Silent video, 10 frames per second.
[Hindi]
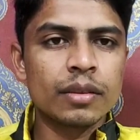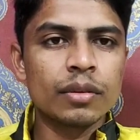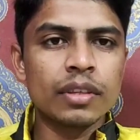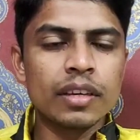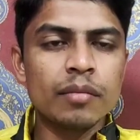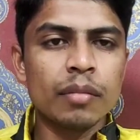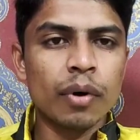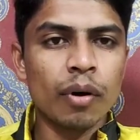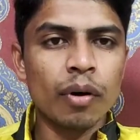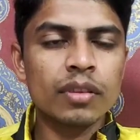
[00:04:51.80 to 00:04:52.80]
तो ये
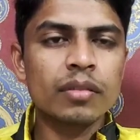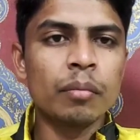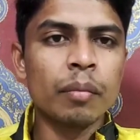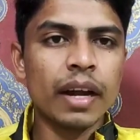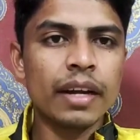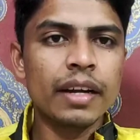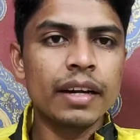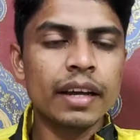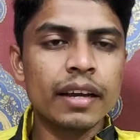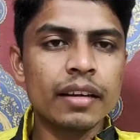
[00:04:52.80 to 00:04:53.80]
बहुत
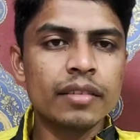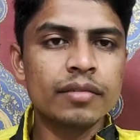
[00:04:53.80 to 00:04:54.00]
मैंडेट है